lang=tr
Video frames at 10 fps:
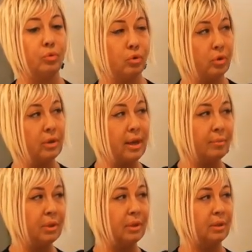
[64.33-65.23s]
bu çok
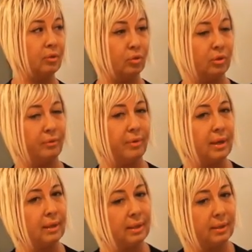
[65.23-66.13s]
önemlidir. Yüzün
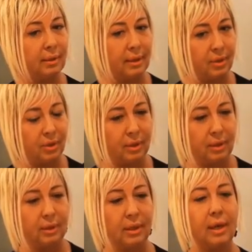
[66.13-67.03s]
ifadesini
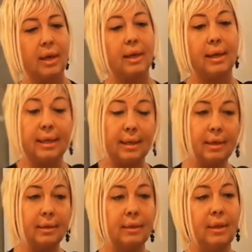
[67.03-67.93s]
değiştirir. 2
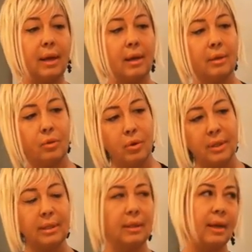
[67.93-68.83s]
yıl ila
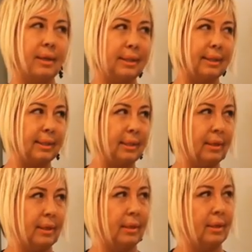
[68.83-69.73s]
4 yıl arası
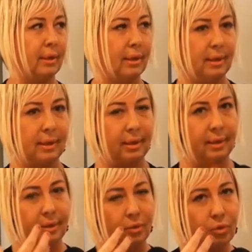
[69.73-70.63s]
e,
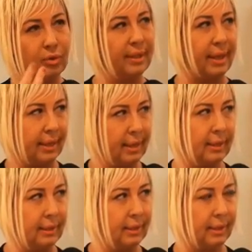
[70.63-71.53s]
yüzde
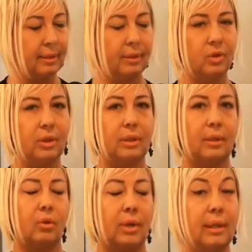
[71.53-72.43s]
kalır,
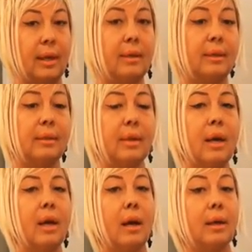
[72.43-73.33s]
kalıcılığı o kadardır.
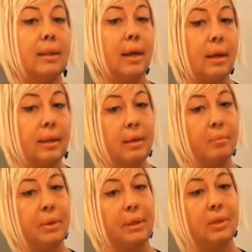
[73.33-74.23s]
Hatalı
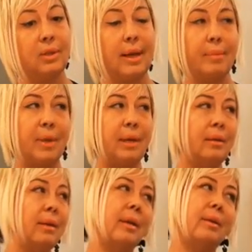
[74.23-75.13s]
yapılan
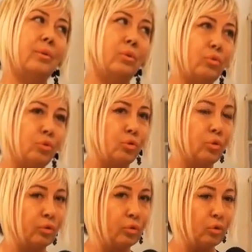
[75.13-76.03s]
işlemlerde geri dönüşü
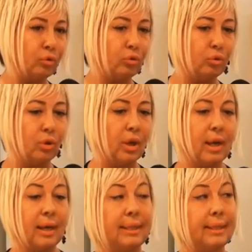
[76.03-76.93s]
çok zordur,
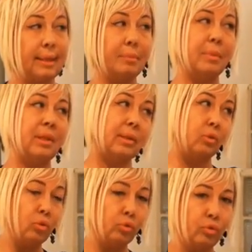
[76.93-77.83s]
silinmesi
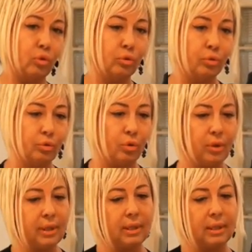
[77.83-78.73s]
çok zordur.
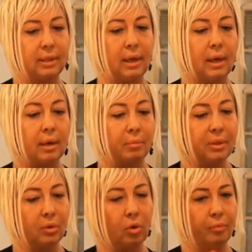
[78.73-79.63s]
Onun için
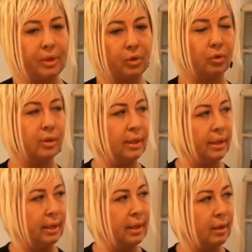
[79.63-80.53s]
biz 15 gün
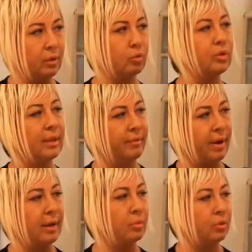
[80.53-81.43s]
arayla üst
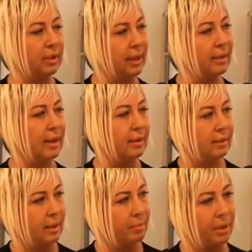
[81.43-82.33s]
sefer bunun
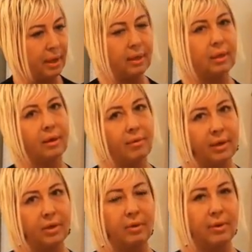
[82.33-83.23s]
tekrarını yaparak
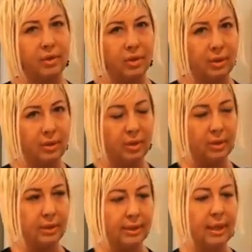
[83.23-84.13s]
yavaş yavaş
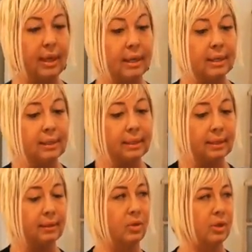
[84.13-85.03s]
çalışırız. Kıl
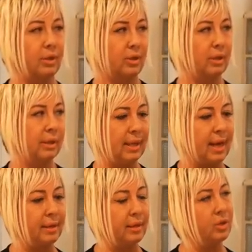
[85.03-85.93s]
kıl çalışırız
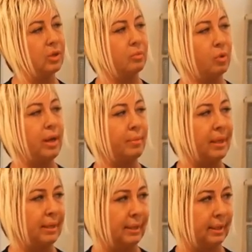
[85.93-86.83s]
yani içini
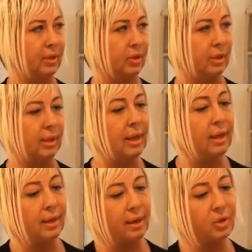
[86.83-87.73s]
boyamayız kaşın.
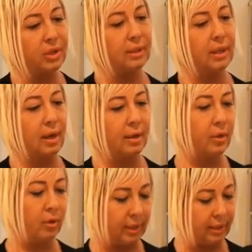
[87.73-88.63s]
Kaş kılı
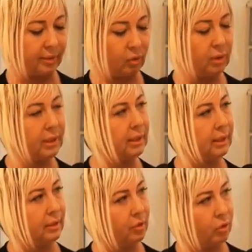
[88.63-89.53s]
hangi yöneyse o
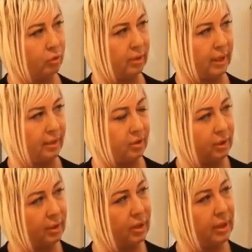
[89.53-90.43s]
kıl yönünde
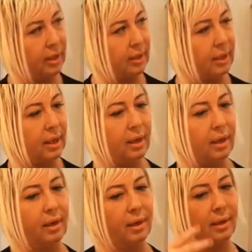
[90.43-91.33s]
çalışarak
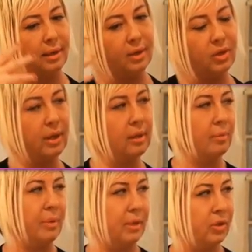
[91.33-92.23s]
e, kaşa
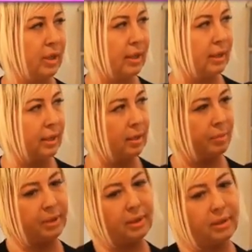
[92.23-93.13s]
yeni bir şekil, yeni
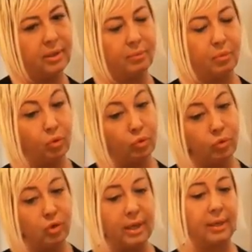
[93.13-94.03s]
bir hacim,
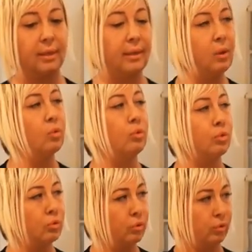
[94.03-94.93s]
yüzün şekline
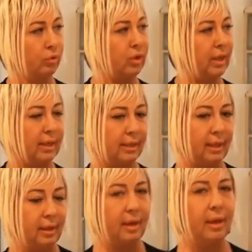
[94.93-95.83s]
uygun
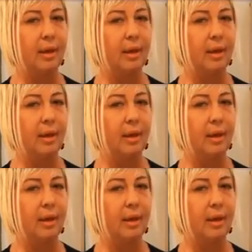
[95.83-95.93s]
şekilde